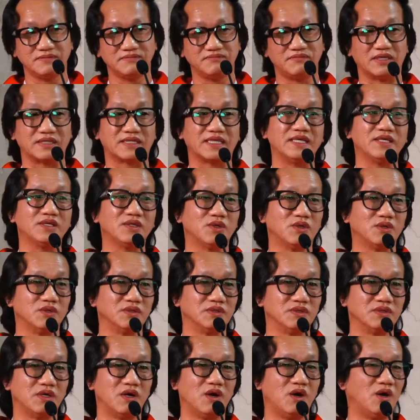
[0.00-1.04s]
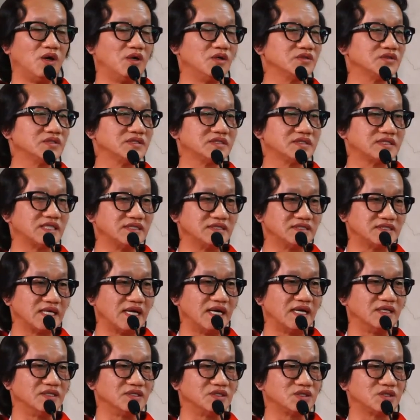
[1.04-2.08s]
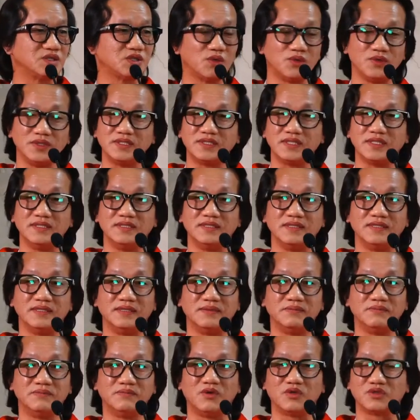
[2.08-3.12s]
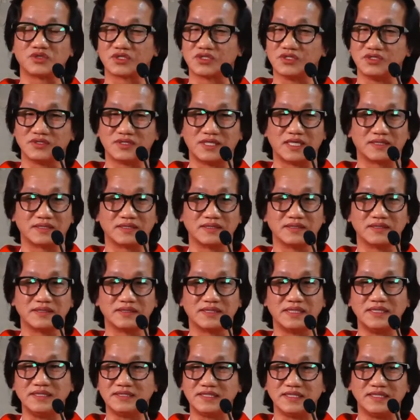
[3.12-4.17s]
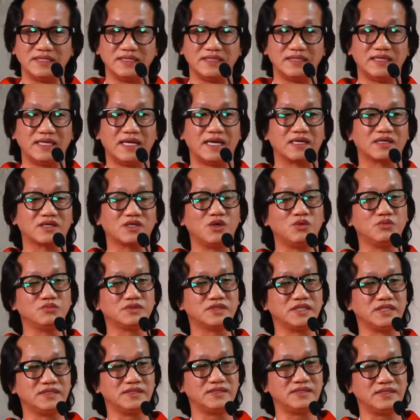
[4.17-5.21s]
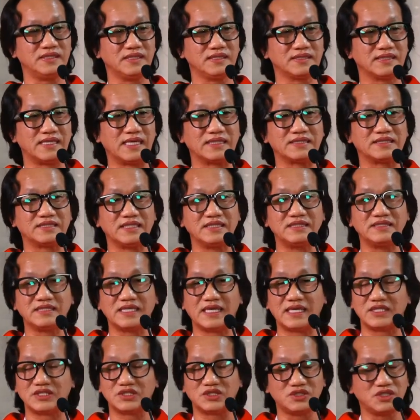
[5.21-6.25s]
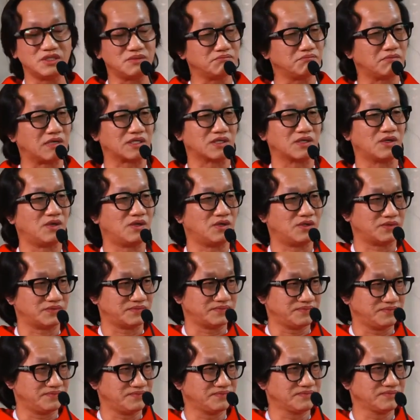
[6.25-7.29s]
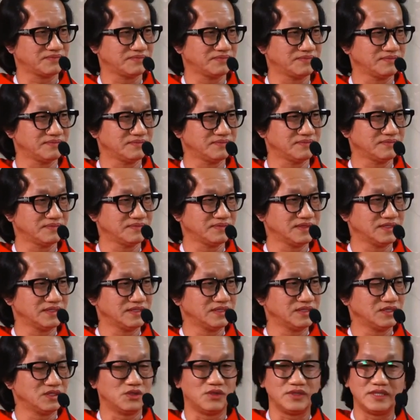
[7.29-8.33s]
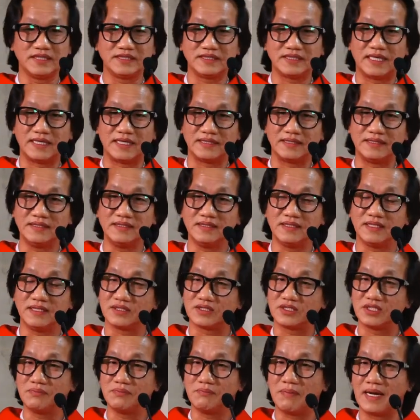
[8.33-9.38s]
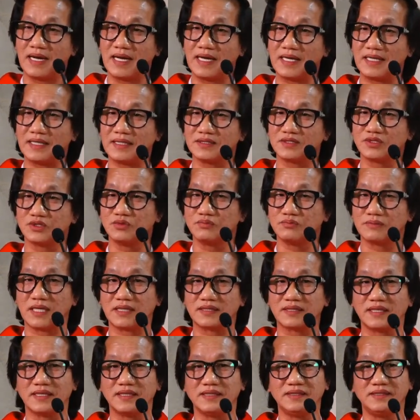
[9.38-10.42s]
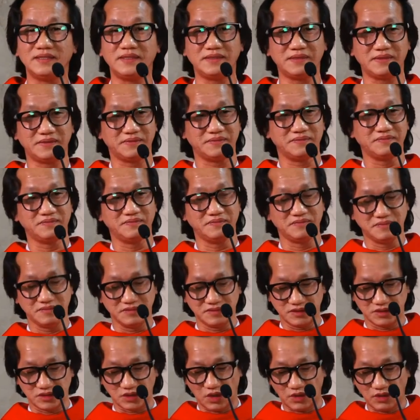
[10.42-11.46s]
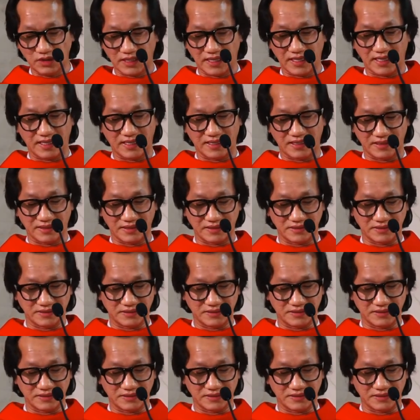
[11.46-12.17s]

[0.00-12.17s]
Và thế rồi họ sẵn sàng chối từ một sự thật Cái gì là công chính đang diễn ra trước mặt họ rồi hình ảnh người thứ ba chúng ta thấy đó là